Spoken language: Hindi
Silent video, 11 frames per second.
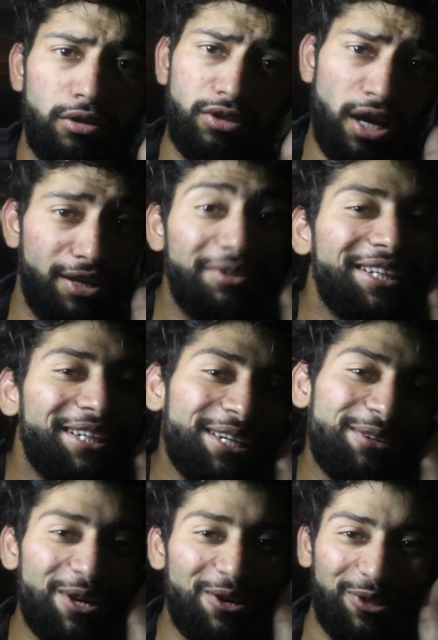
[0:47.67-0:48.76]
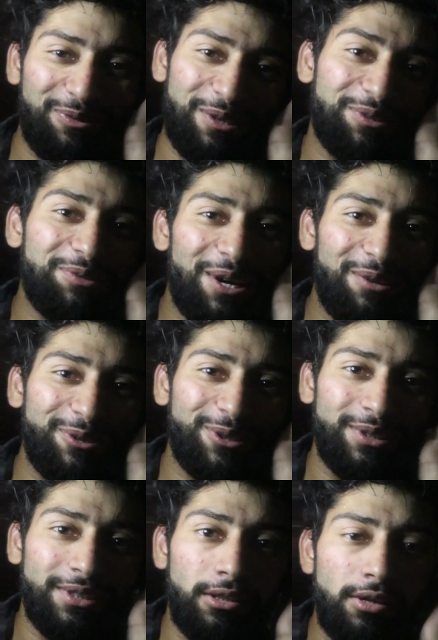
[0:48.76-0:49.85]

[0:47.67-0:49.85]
ज़्यादा वेट नहीं कर पाऊँगी मैं अपने बाबू को